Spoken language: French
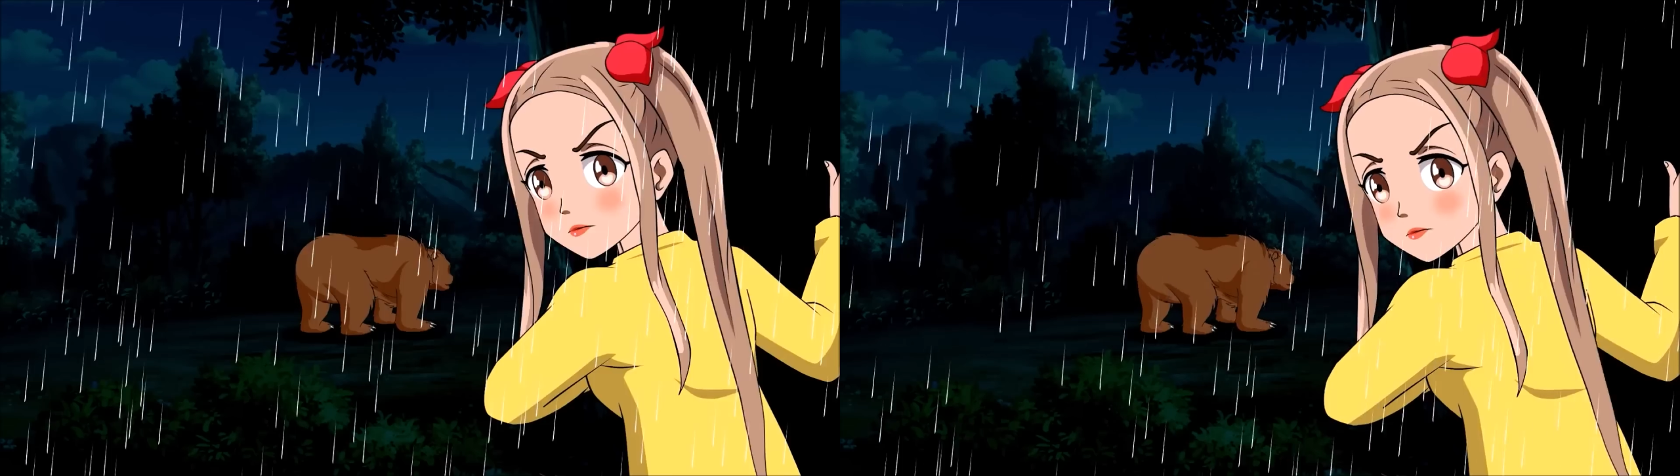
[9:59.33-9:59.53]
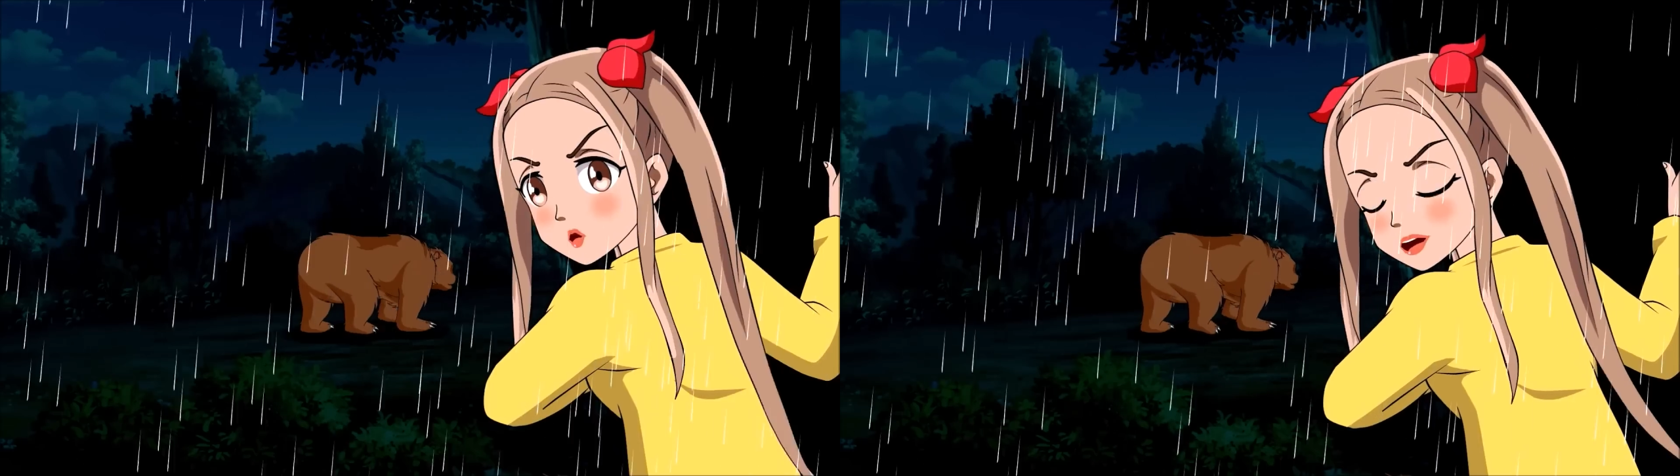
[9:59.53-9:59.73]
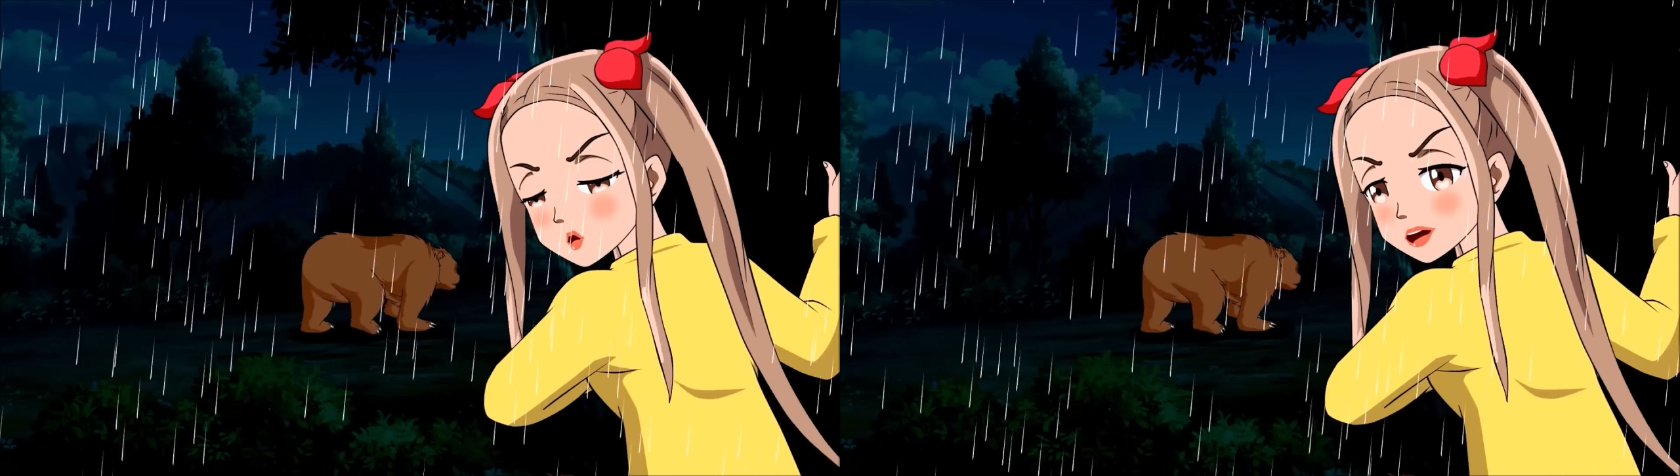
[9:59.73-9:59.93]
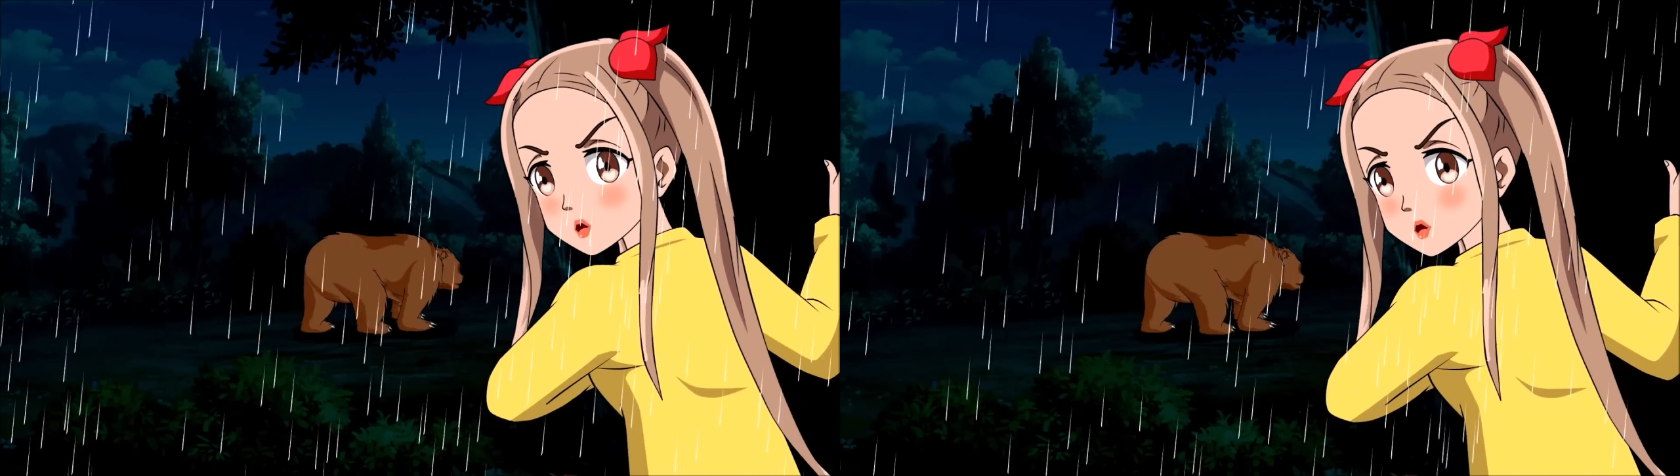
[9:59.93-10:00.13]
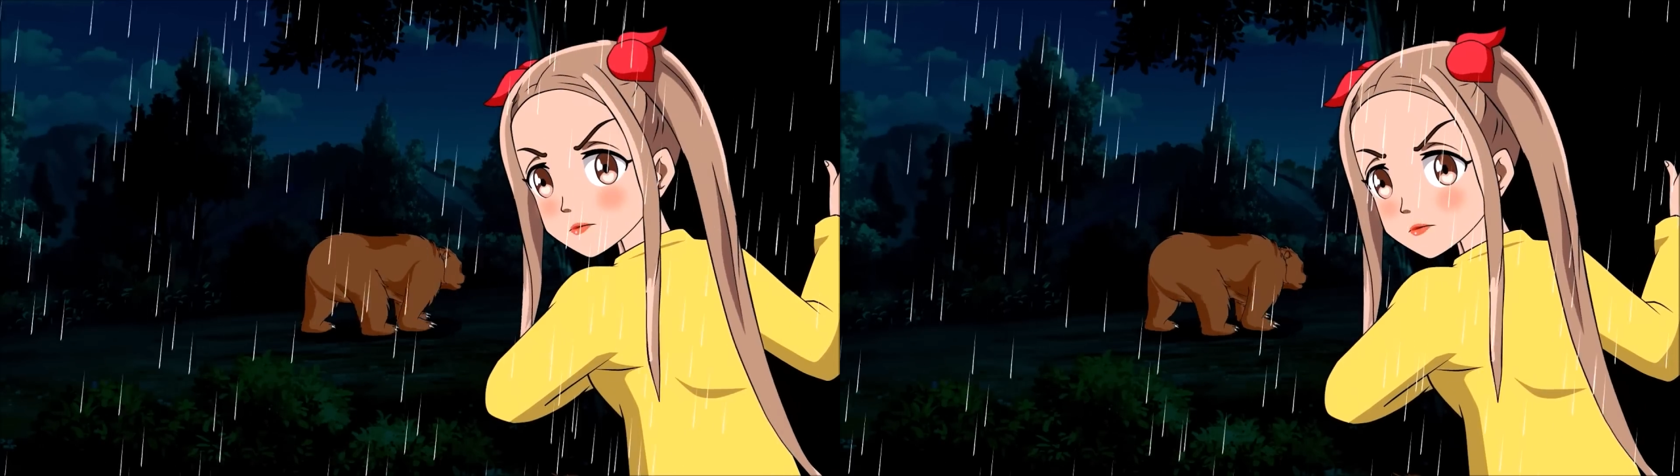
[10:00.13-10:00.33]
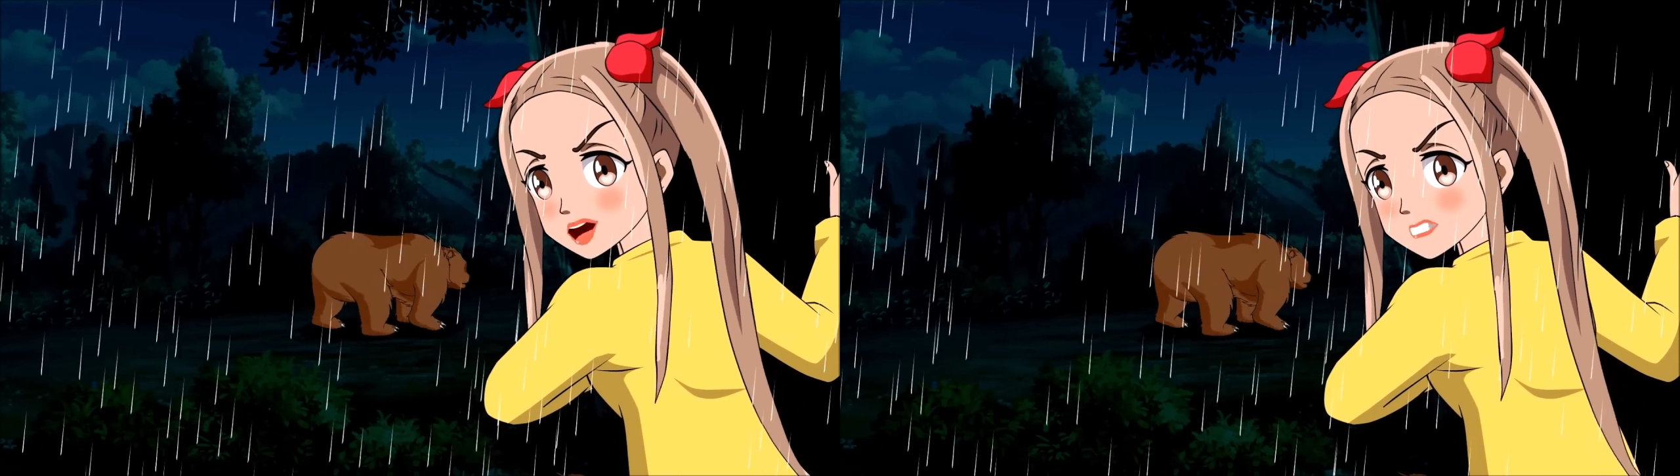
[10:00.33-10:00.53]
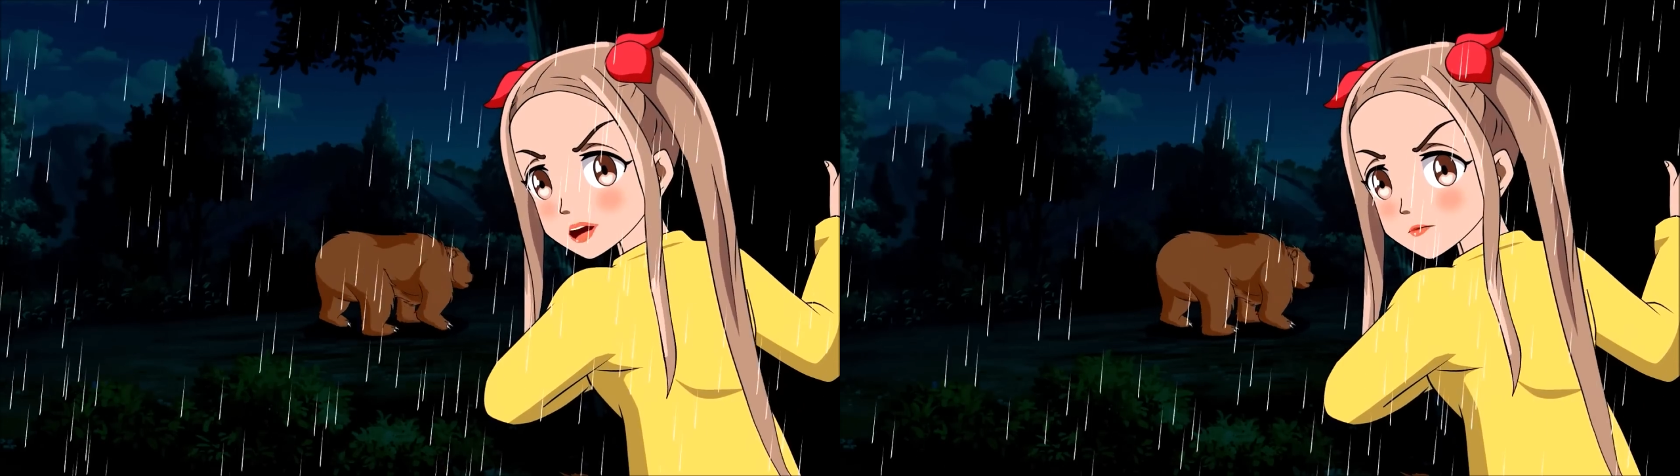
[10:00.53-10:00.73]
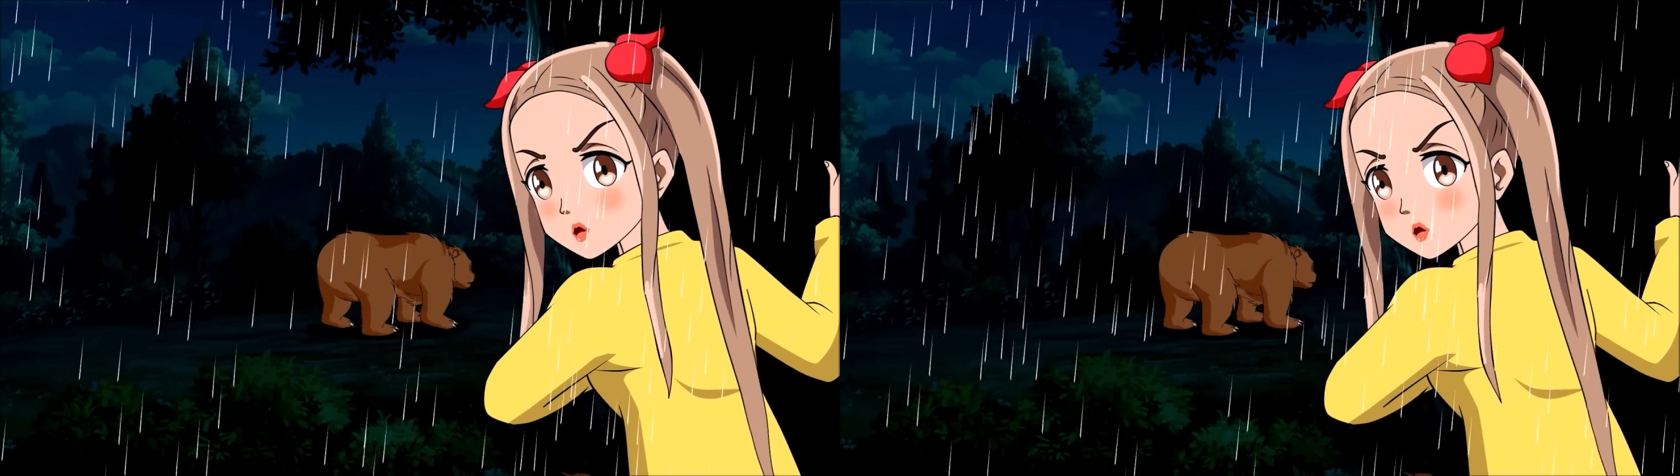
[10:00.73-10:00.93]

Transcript: arranger ça. Non,